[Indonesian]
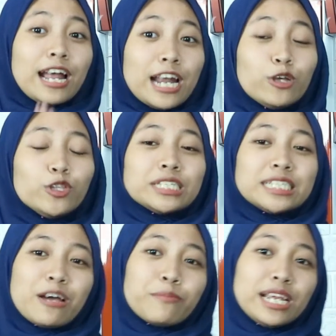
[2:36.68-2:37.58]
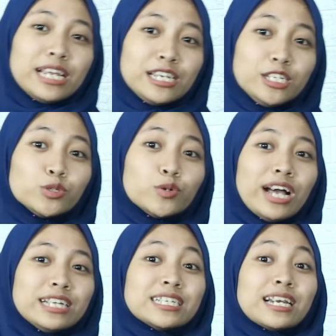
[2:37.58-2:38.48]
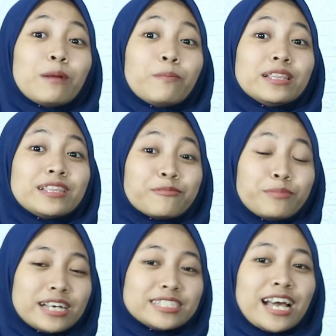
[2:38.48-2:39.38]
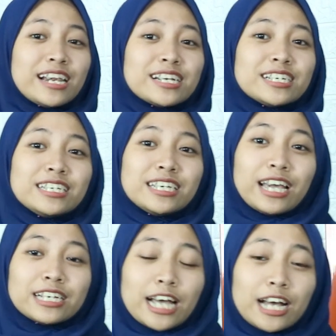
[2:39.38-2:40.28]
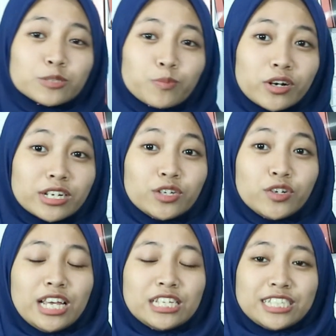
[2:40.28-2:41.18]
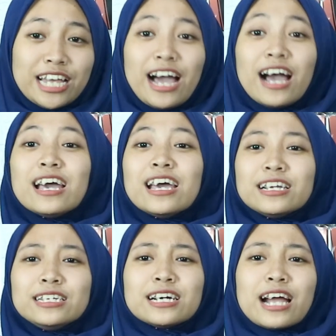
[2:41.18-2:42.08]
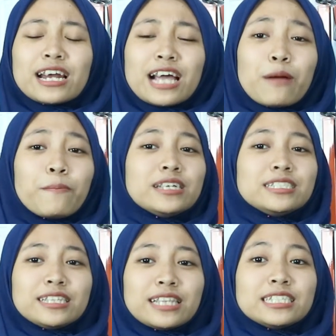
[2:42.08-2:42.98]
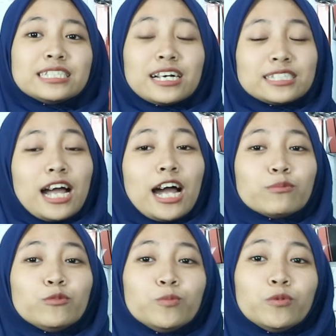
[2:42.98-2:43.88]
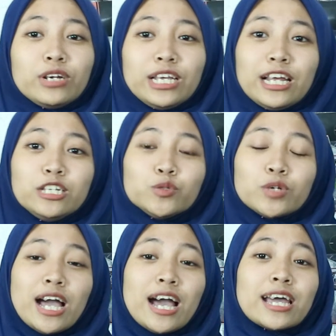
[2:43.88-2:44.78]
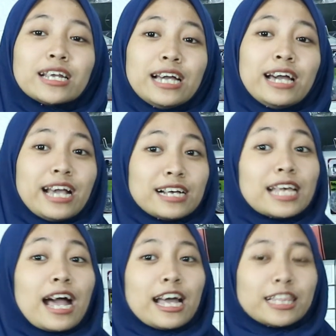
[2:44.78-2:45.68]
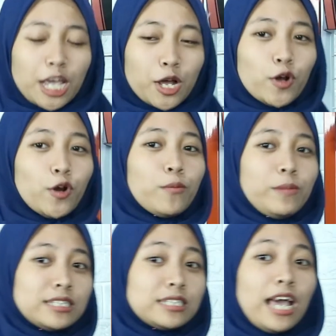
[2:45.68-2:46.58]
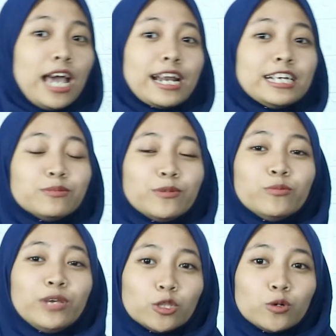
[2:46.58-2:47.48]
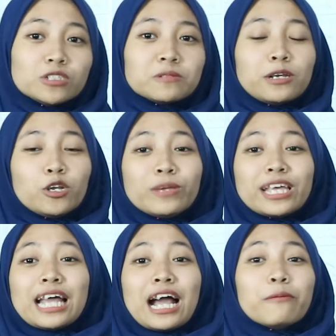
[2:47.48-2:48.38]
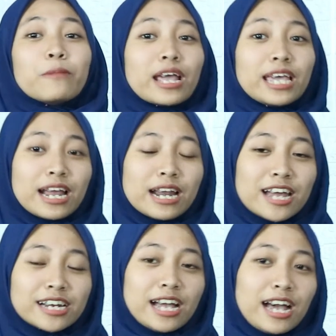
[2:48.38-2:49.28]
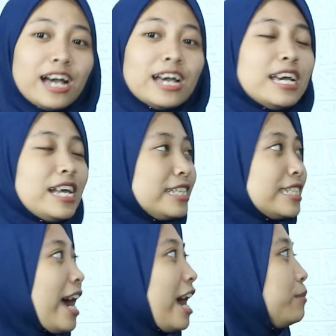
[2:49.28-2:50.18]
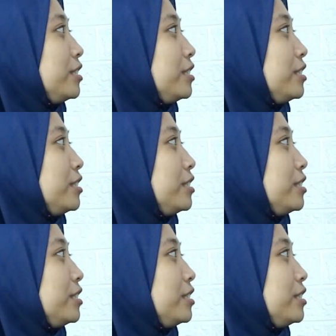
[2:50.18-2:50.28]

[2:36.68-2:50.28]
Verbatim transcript: Dan untuk senapan ini juga senapan terbest di GSA Sport Indonesia dengan kapasitas yang sangat mumpuni dan juga harga yang sangat ekonomis. Nah sebelum itu, sebelum kita ke bagian harga, Lisa akan